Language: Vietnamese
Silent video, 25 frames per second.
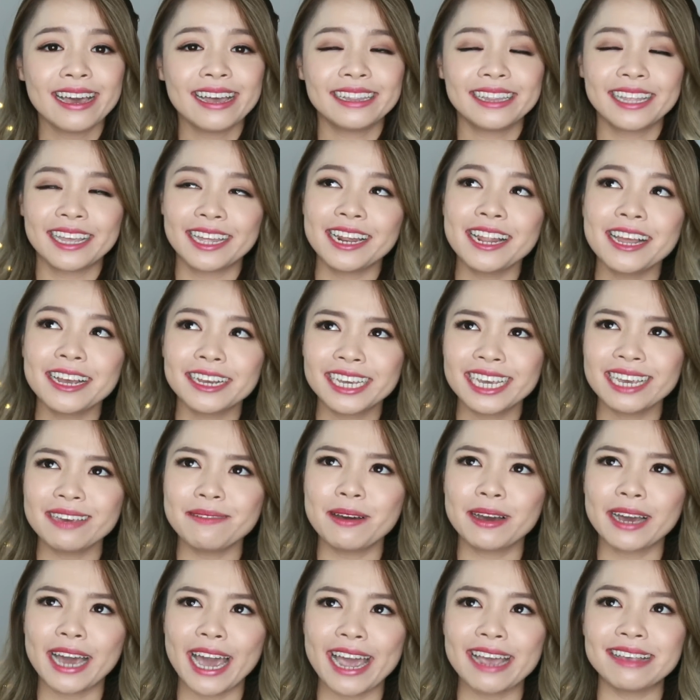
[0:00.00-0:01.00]
thế là khi
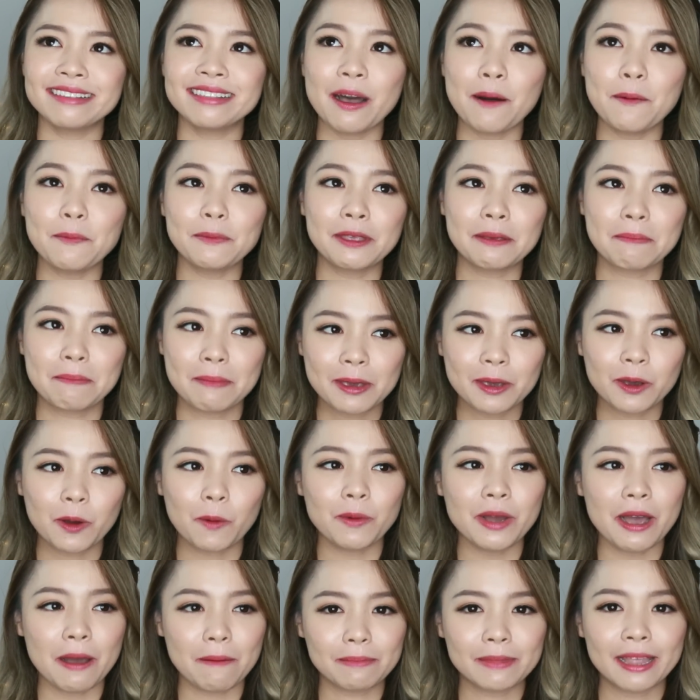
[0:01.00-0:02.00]
mà nghe xong thì mình
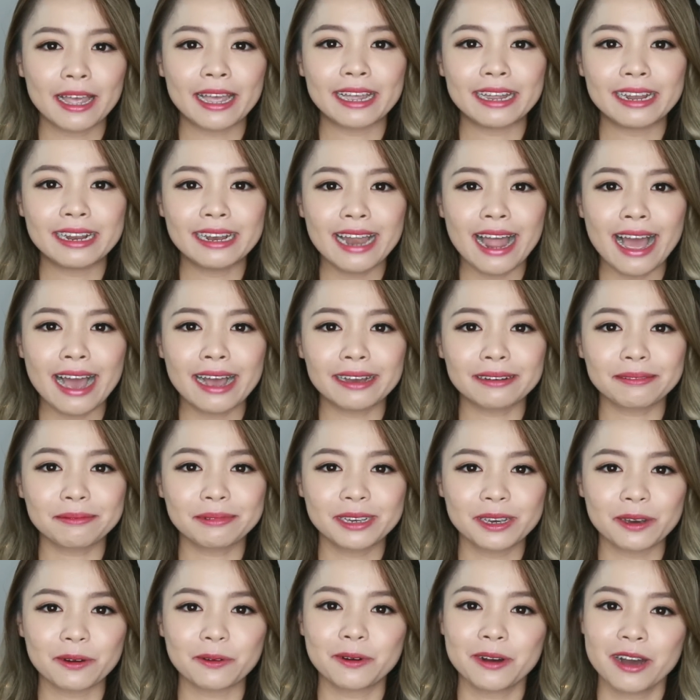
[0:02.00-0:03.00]
cũng cảm thấy là
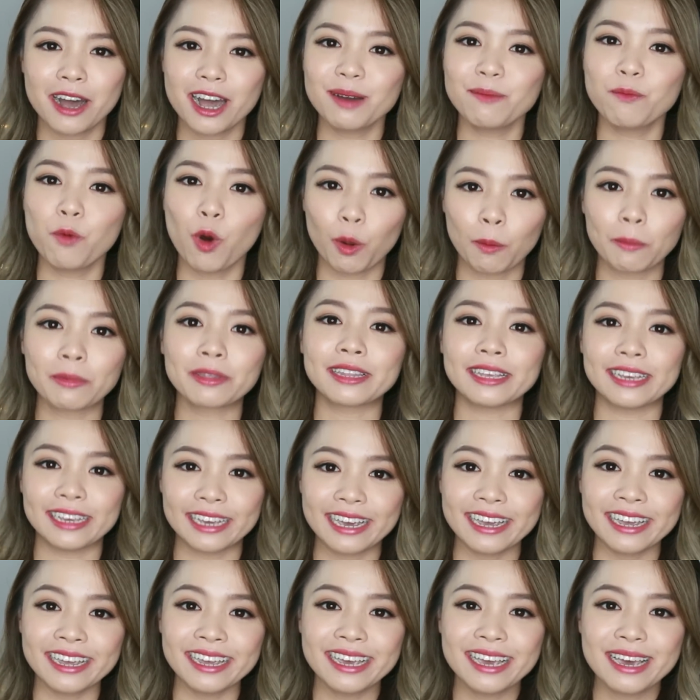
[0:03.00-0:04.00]
kiểu hơi buồn một tí
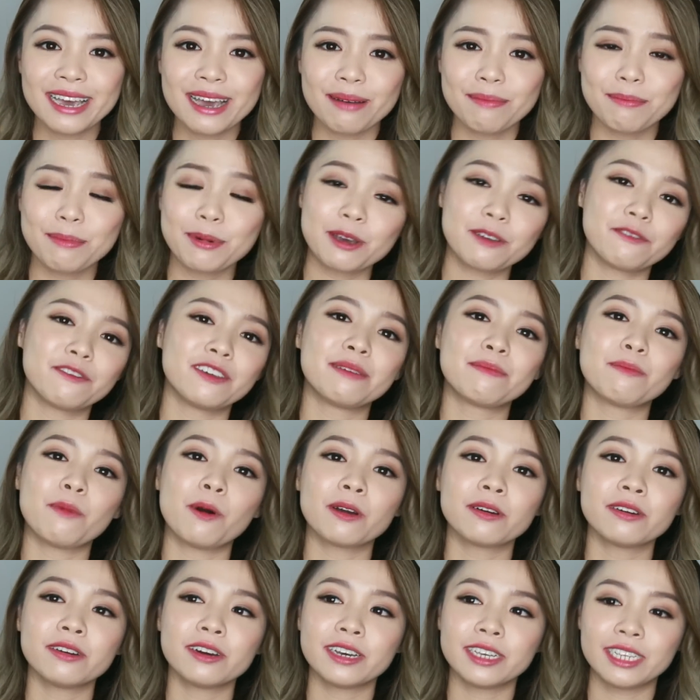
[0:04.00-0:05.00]
ấy bởi vì
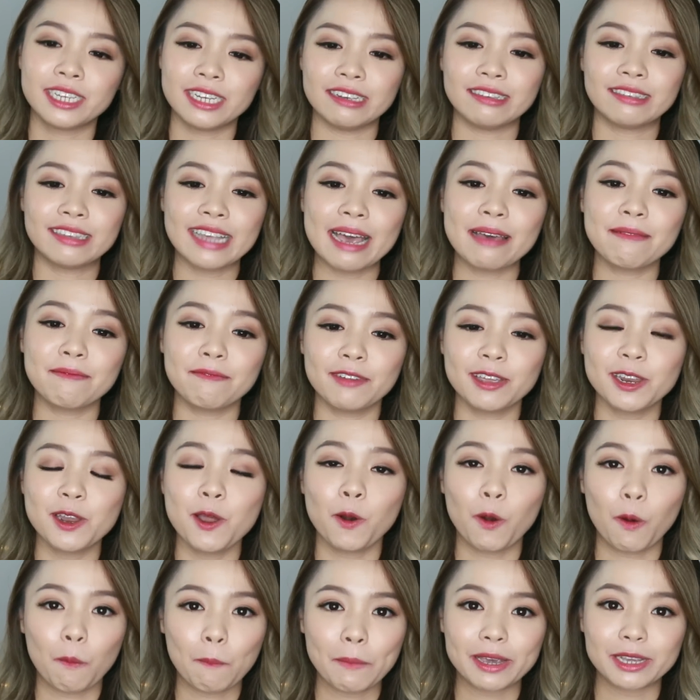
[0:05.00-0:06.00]
mọi người chỉ xem
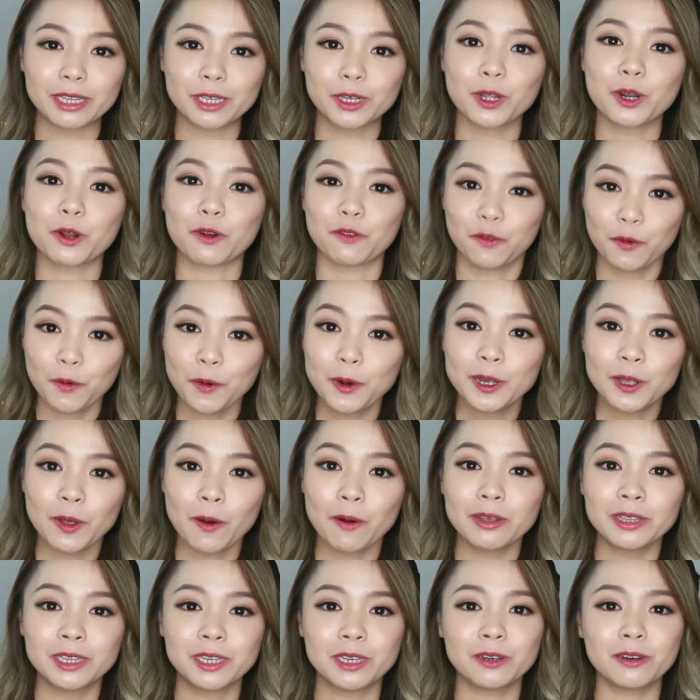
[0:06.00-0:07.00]
video của mình cho nó vui
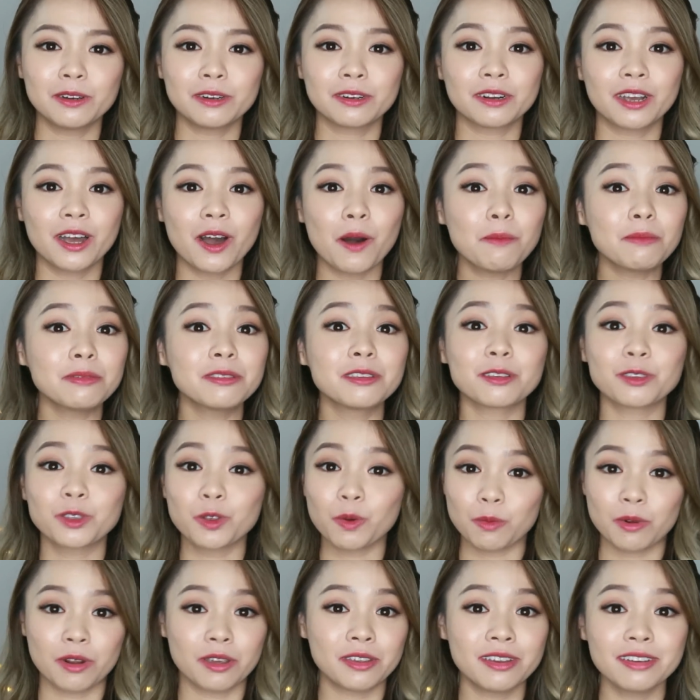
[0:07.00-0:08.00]
thôi chứ còn không sử
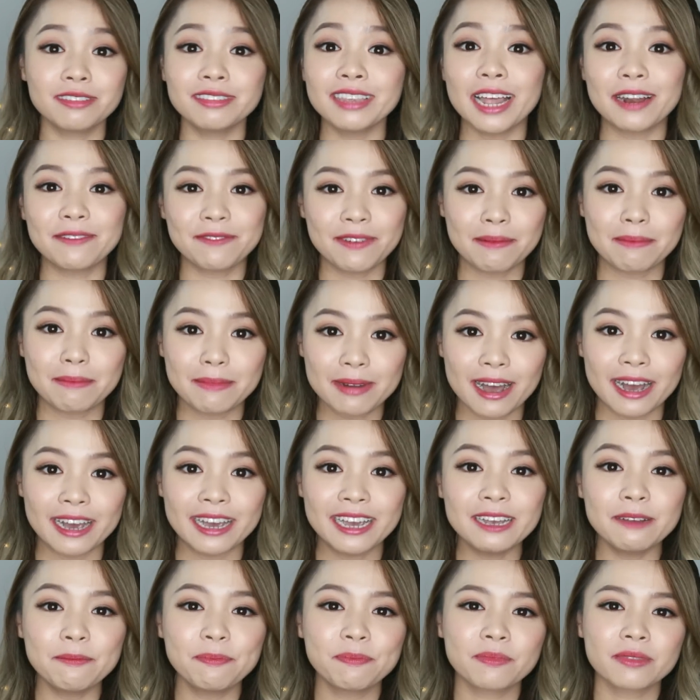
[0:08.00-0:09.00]
dụng được những sản phẩm
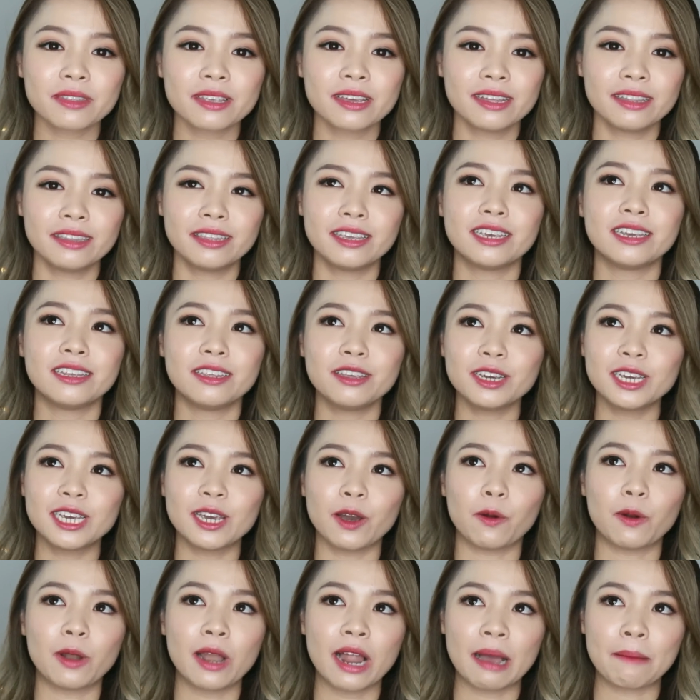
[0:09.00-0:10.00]
đấy thì như
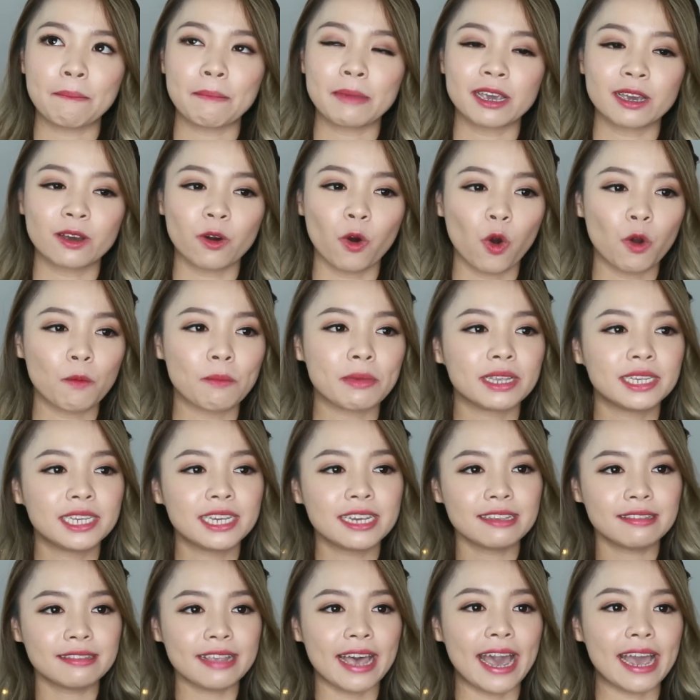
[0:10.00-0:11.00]
kiểu là mình ngồi mình
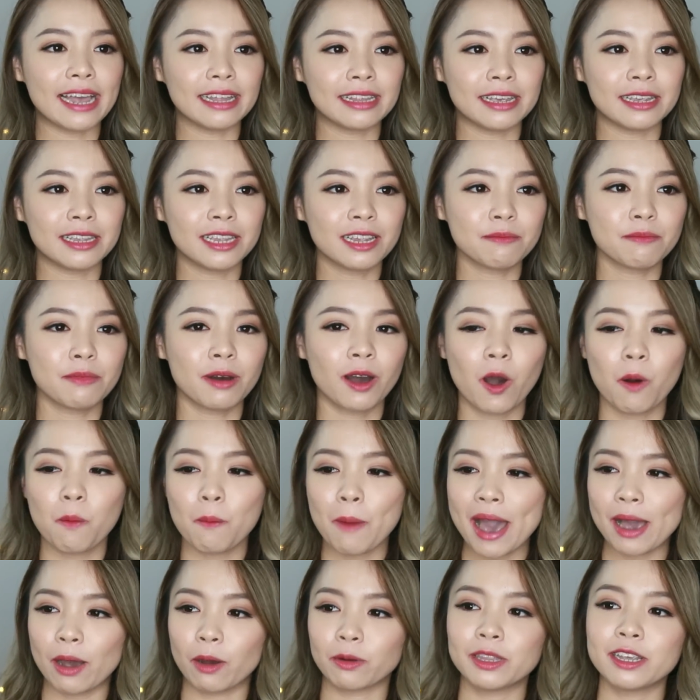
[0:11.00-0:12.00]
chia sẻ thế nhưng mà không
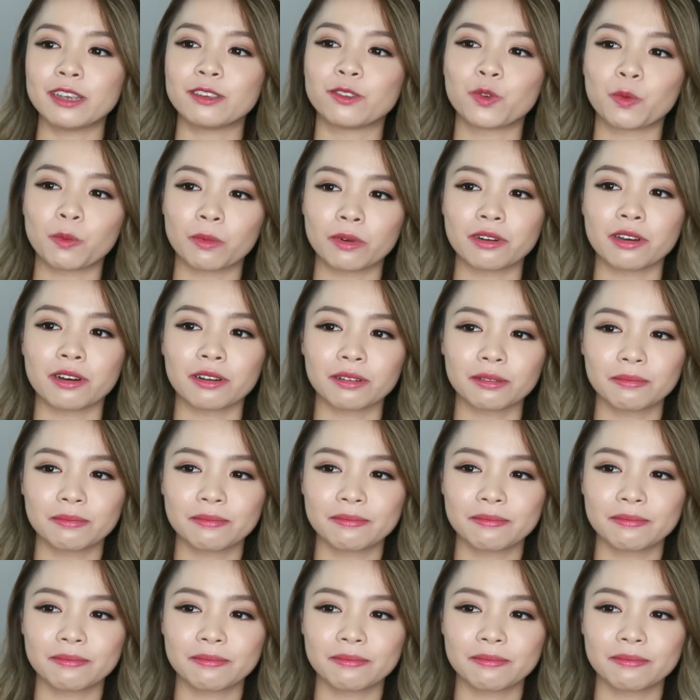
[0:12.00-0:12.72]
ai có thể dùng được